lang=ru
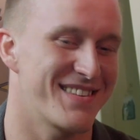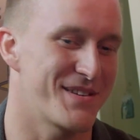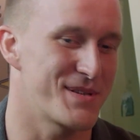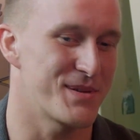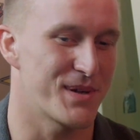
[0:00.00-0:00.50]

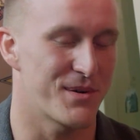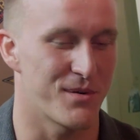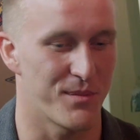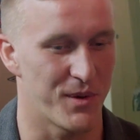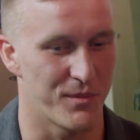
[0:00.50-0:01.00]
то есть я
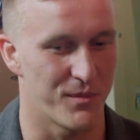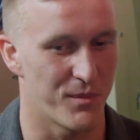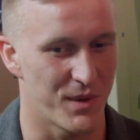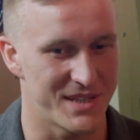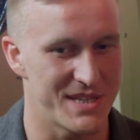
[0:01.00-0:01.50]
такой,
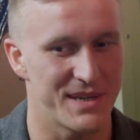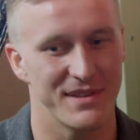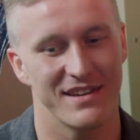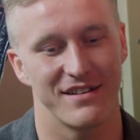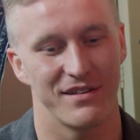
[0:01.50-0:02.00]
он
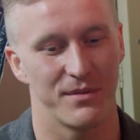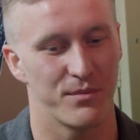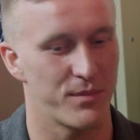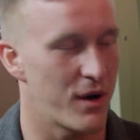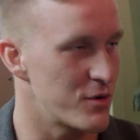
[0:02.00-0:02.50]
блондин,
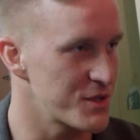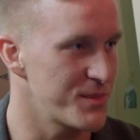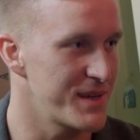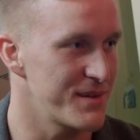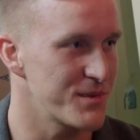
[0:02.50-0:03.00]
он похож на
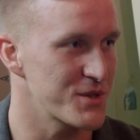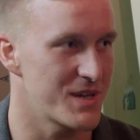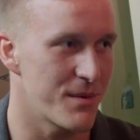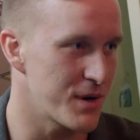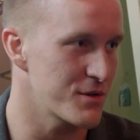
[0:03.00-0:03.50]
меня
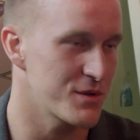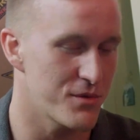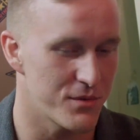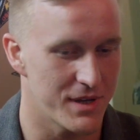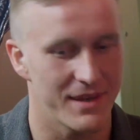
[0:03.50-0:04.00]
немножко, я похож на
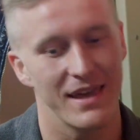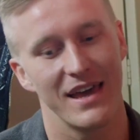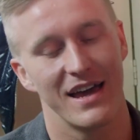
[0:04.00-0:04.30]
него, вернее.